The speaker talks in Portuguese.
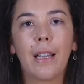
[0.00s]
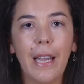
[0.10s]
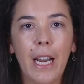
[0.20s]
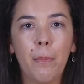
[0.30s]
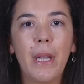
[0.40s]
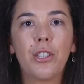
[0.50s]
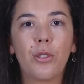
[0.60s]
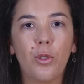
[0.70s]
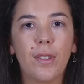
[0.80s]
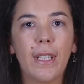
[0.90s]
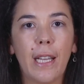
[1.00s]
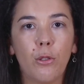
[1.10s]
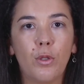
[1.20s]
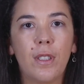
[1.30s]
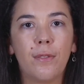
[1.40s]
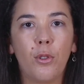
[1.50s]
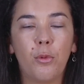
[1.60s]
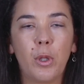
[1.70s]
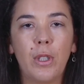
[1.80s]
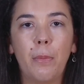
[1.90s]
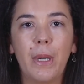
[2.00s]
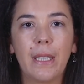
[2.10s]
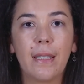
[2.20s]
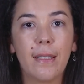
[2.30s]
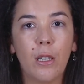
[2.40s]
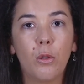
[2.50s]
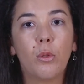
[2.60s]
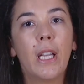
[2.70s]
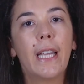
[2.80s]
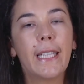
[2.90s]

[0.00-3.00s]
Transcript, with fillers: claramente associado ao desenvolvimento da hipertensão,